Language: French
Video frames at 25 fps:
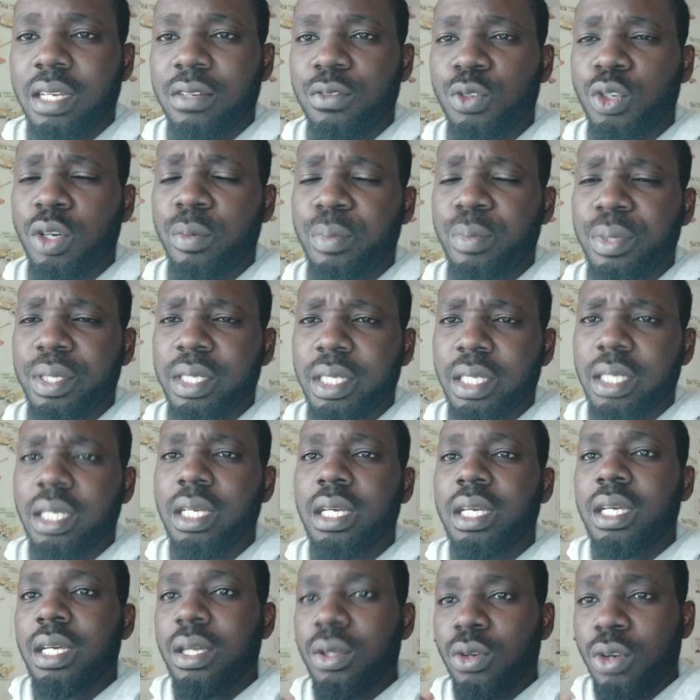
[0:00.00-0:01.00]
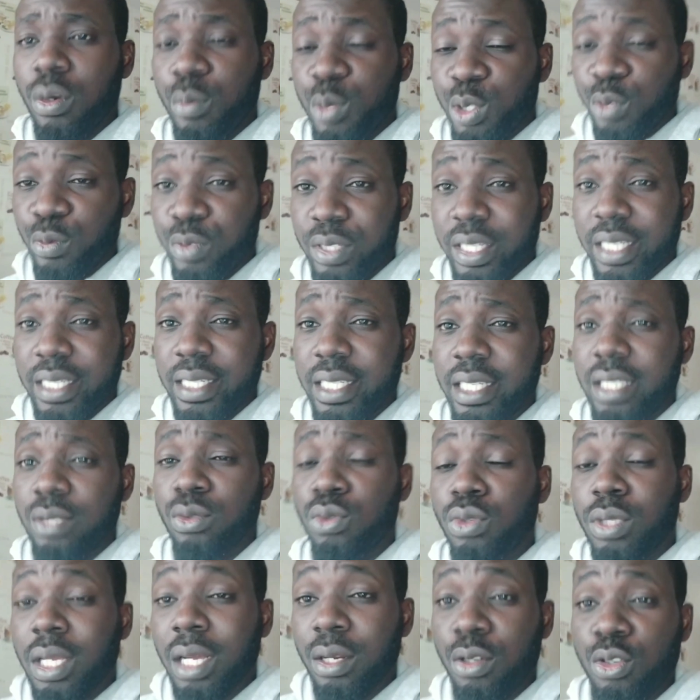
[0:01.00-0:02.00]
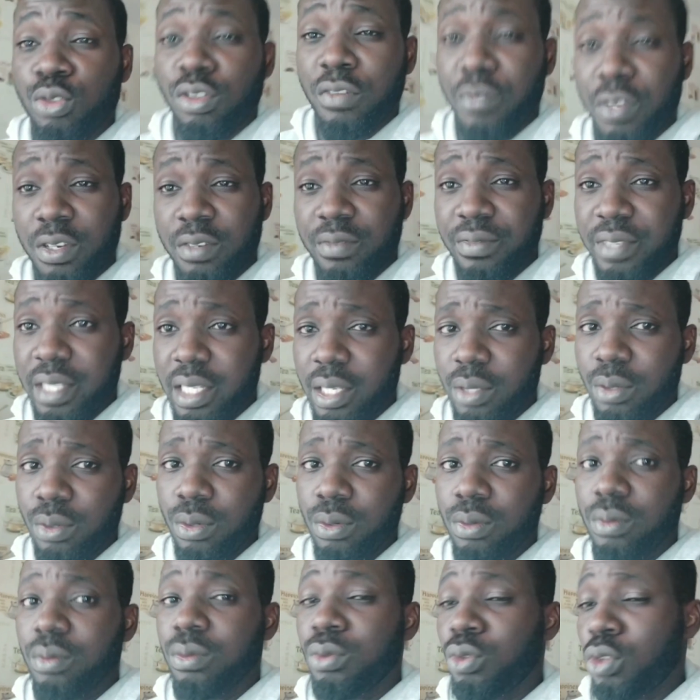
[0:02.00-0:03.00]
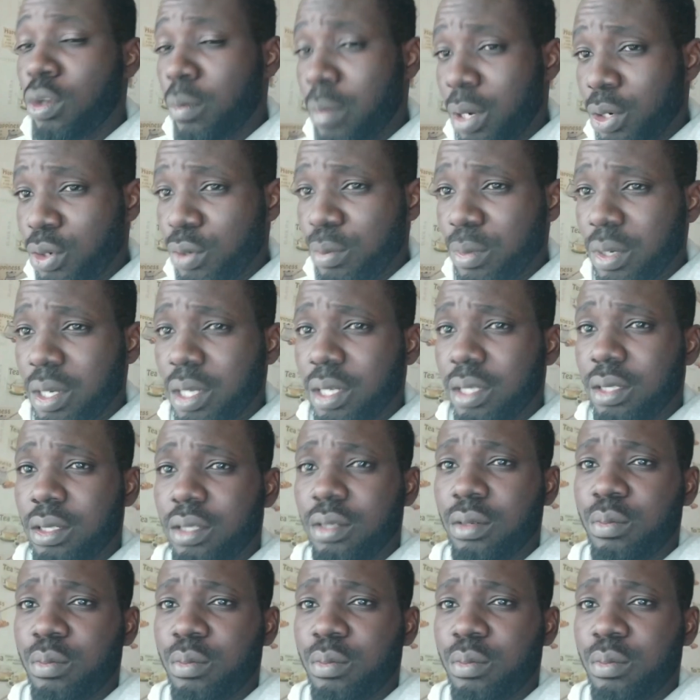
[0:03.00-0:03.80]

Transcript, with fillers: Vous comprenez Comme je vous ai dit, tout à l'heure, je fais une vidéo, normalement,